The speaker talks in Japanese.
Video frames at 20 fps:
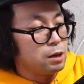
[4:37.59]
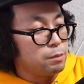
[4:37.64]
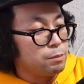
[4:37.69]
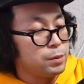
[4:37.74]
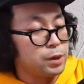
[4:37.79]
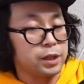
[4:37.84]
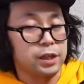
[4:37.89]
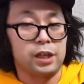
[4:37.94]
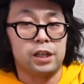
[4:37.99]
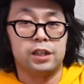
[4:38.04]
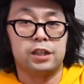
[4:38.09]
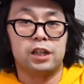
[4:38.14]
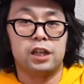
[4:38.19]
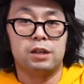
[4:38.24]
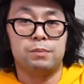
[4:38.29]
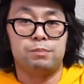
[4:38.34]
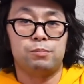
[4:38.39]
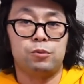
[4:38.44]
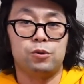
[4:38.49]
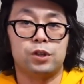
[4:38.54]
まあ、現
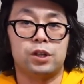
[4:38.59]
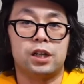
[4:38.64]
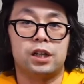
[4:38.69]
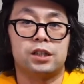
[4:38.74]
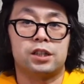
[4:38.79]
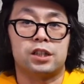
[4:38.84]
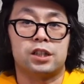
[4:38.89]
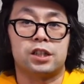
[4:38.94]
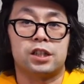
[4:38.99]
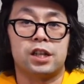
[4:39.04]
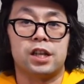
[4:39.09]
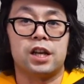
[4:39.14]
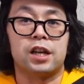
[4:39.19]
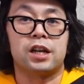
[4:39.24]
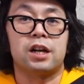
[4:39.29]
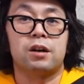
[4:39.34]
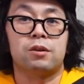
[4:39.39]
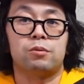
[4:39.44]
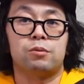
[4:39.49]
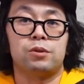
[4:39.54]
代っぽい感じしてね、
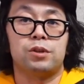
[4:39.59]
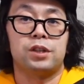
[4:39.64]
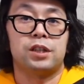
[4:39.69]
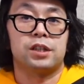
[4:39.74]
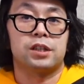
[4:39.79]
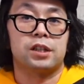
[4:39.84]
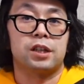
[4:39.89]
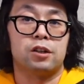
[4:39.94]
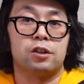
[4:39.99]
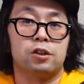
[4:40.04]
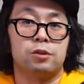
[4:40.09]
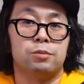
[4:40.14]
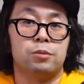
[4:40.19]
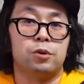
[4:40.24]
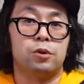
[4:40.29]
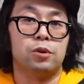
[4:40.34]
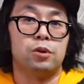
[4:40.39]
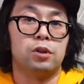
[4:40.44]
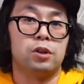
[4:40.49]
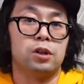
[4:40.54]
かっこいいんですけれども、